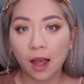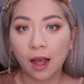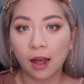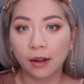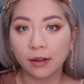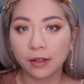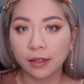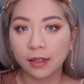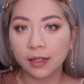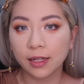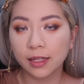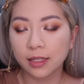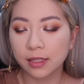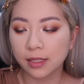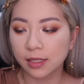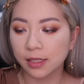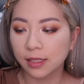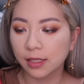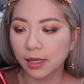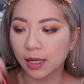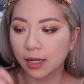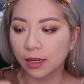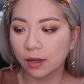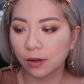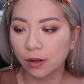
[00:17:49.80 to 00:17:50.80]
好的，那接
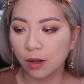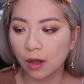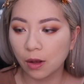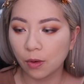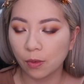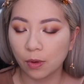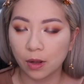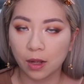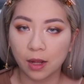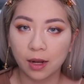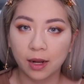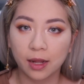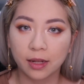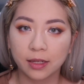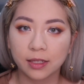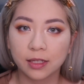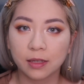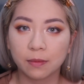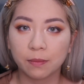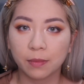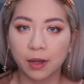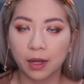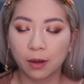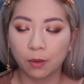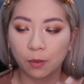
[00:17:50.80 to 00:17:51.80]
下来的话，我要来
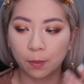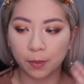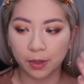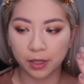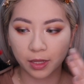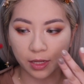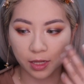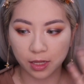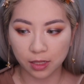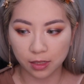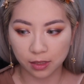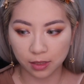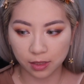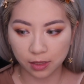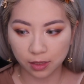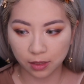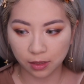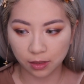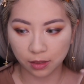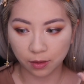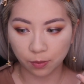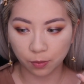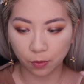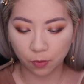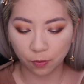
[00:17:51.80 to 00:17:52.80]
先把我们眼
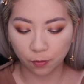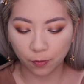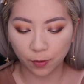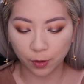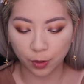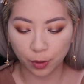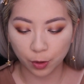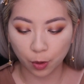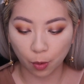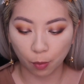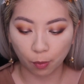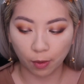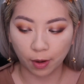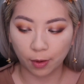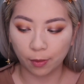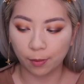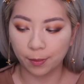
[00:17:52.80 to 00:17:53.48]
睛的部分弄完，